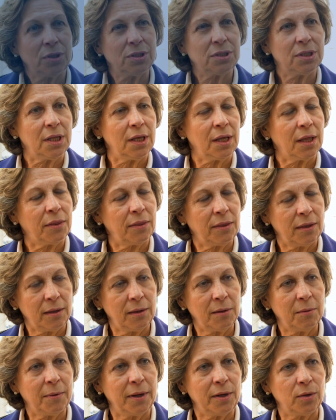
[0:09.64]
desde
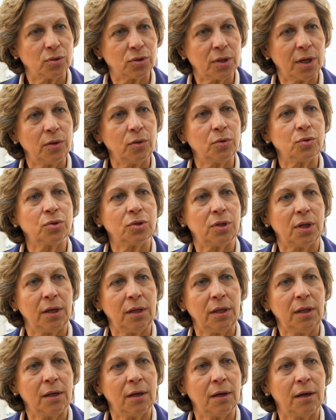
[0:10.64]
hace varios años
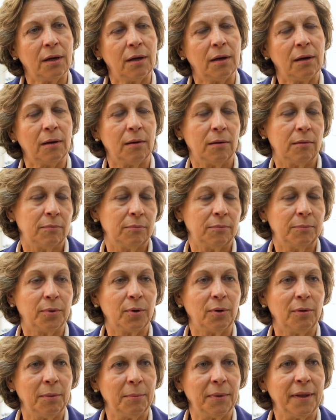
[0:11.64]
tenía un
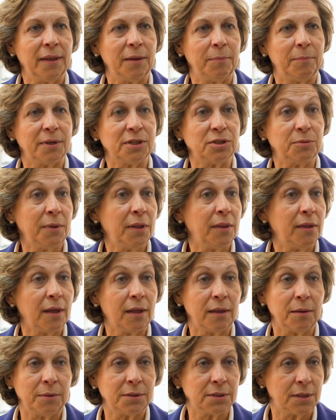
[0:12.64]
problema de
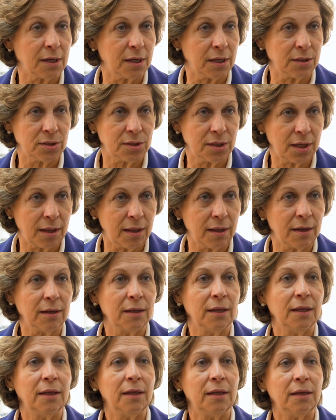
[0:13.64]
presbicia, de vista cansada,
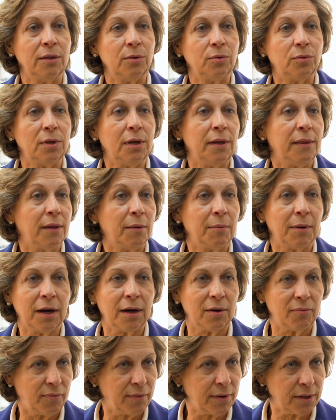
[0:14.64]
y utilizaba
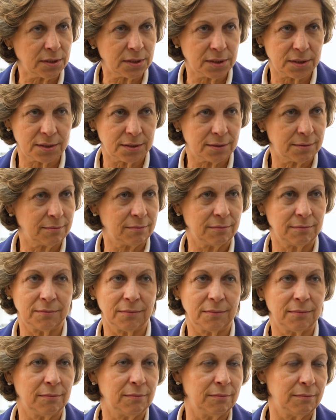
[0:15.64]
gafas
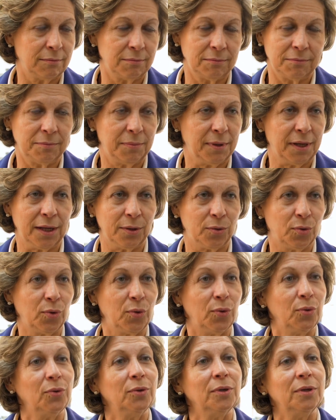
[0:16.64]
mm, para
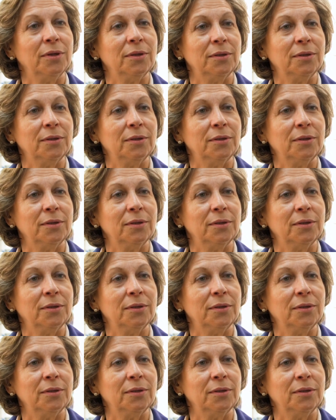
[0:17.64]
todo.